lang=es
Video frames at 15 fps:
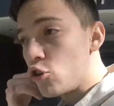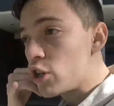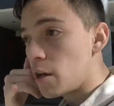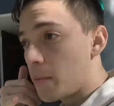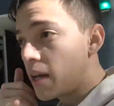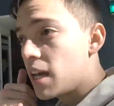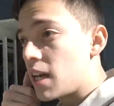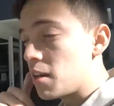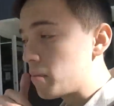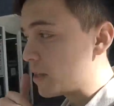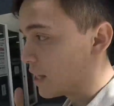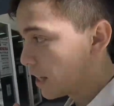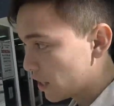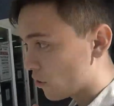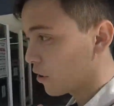yo llamé y
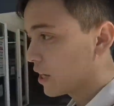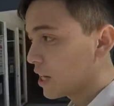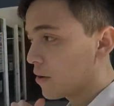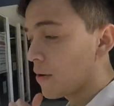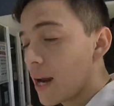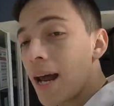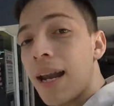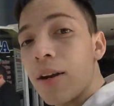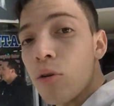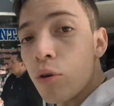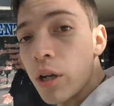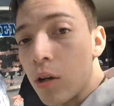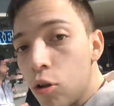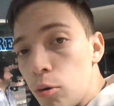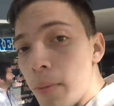me dijeron que llevara el
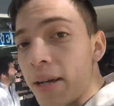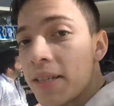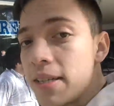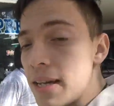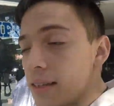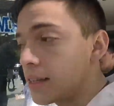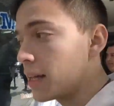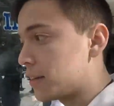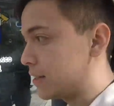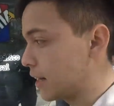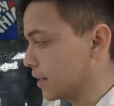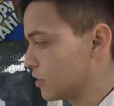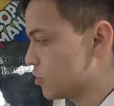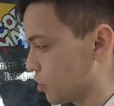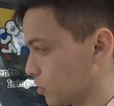currículum a cierta
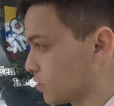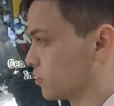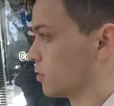dirección.